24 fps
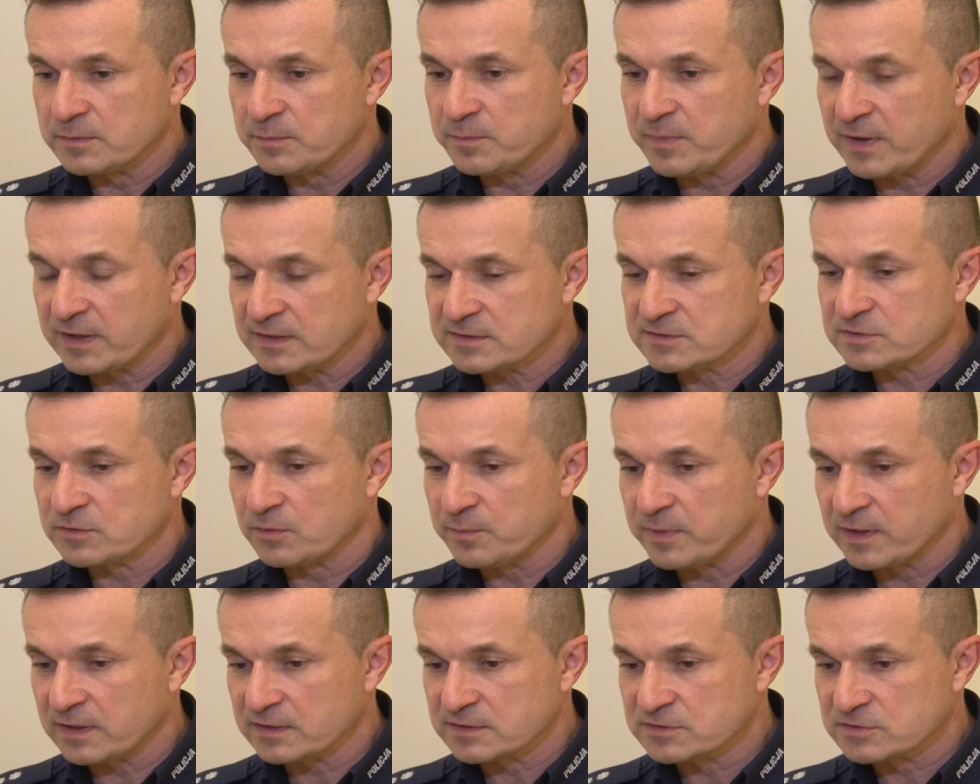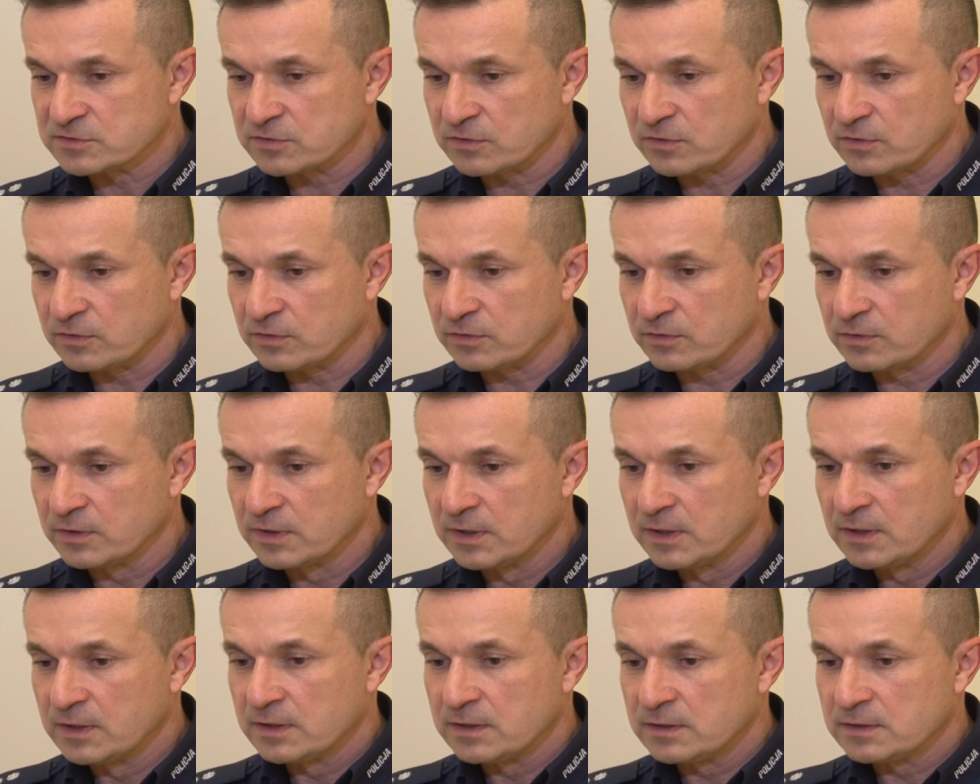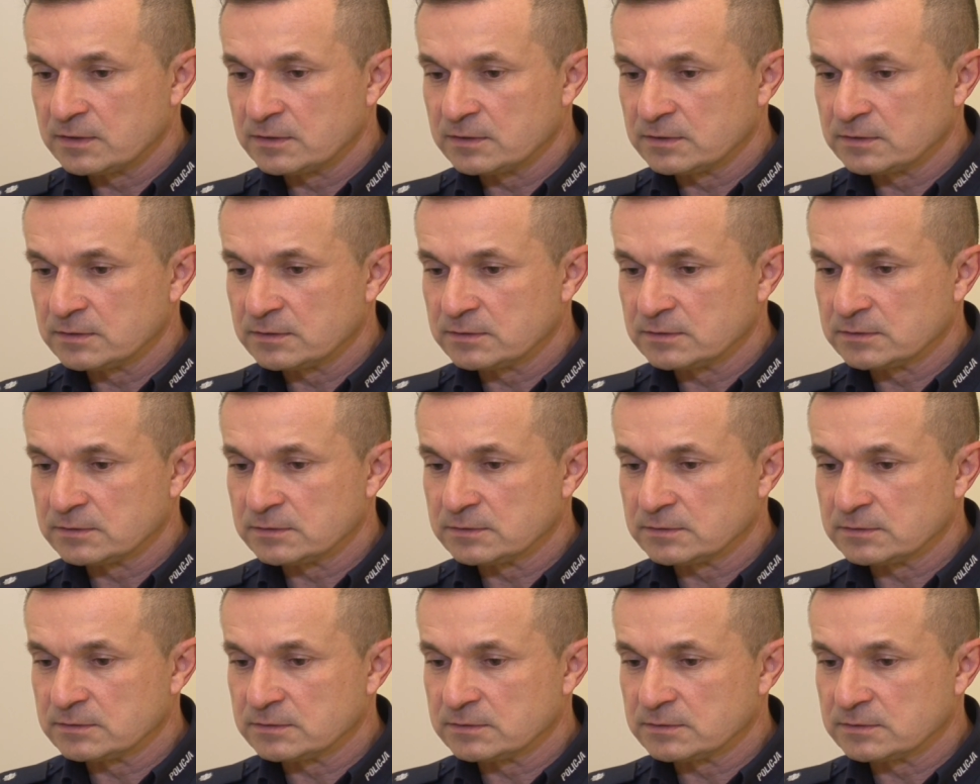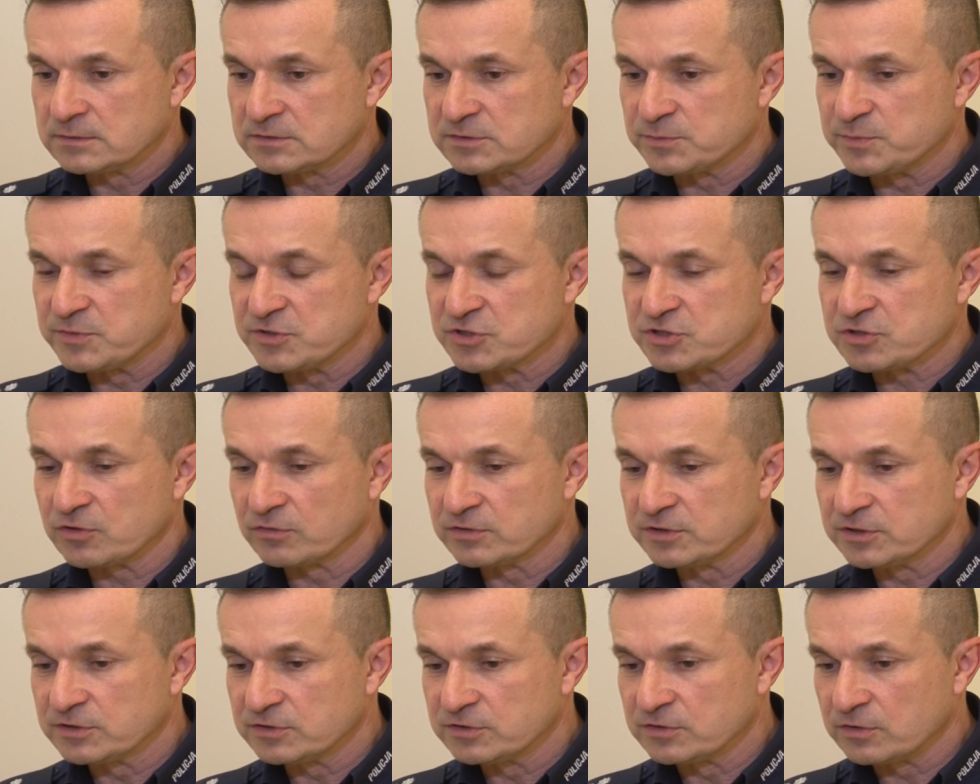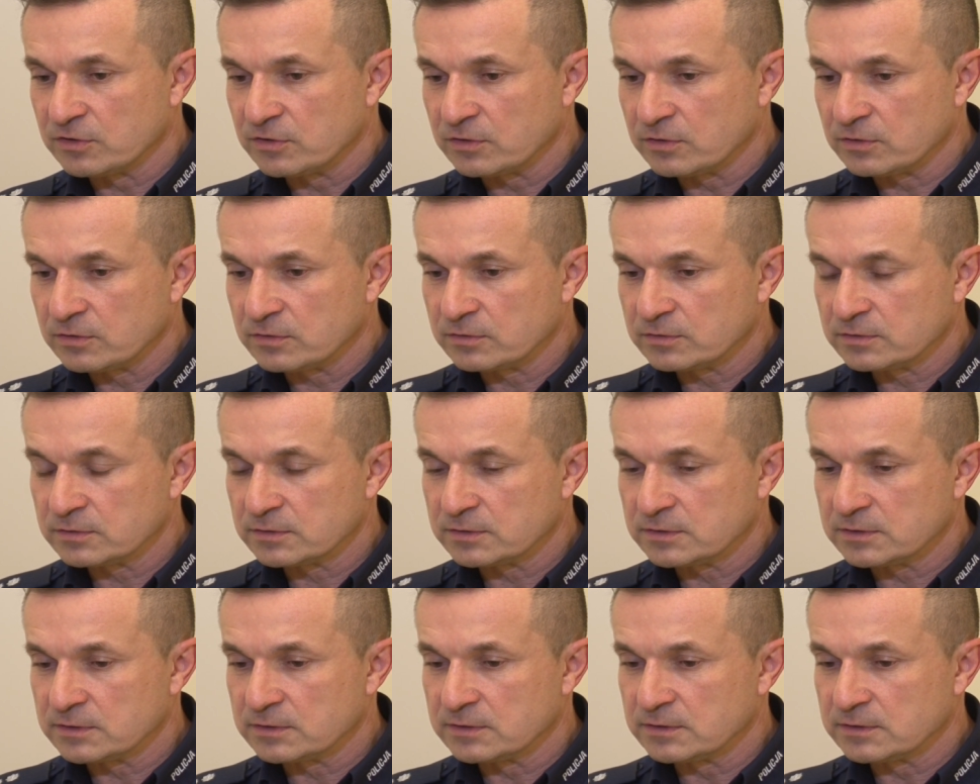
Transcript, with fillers: bardzo, bardzo Y, zbliżony do